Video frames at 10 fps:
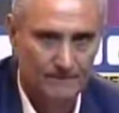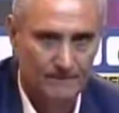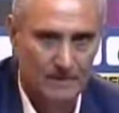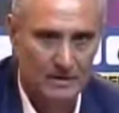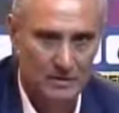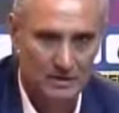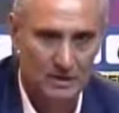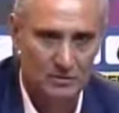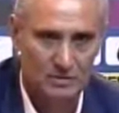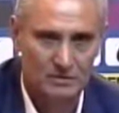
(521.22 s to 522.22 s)
Né, nós
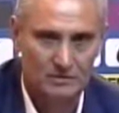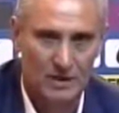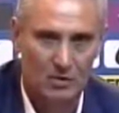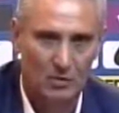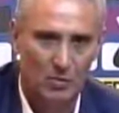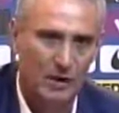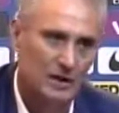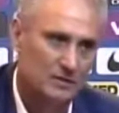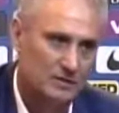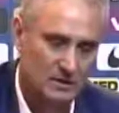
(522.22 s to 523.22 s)
estamos
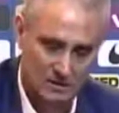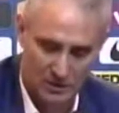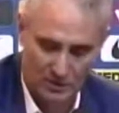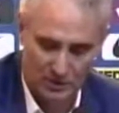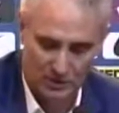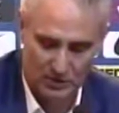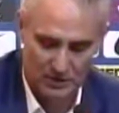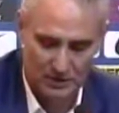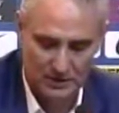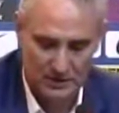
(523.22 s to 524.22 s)
acompanhando, sendo sabedores
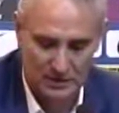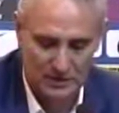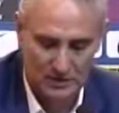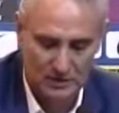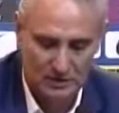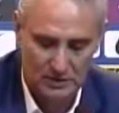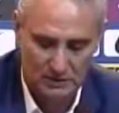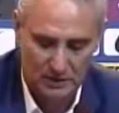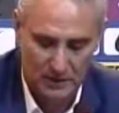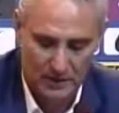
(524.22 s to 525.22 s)
dessa, dessa situação também.